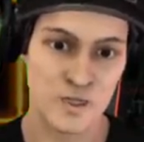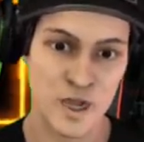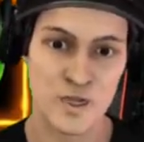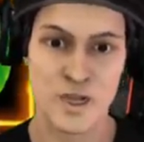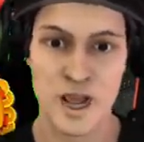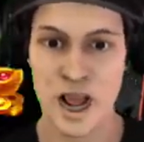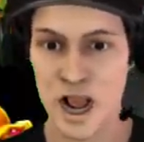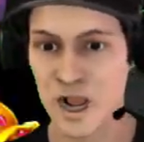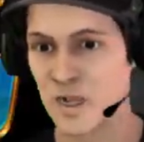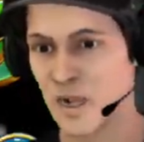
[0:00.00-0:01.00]
spin
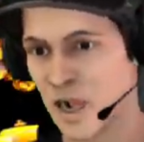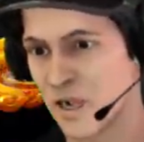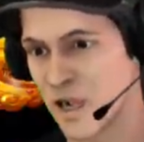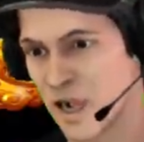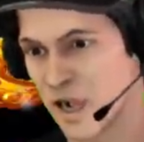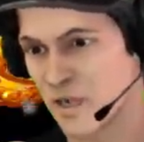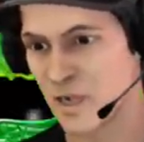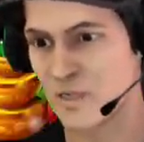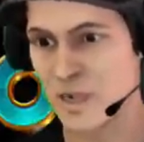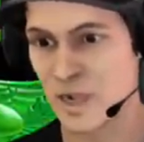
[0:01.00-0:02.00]
100 ya
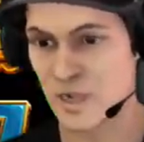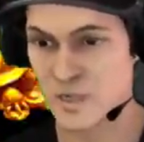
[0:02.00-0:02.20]
teman-teman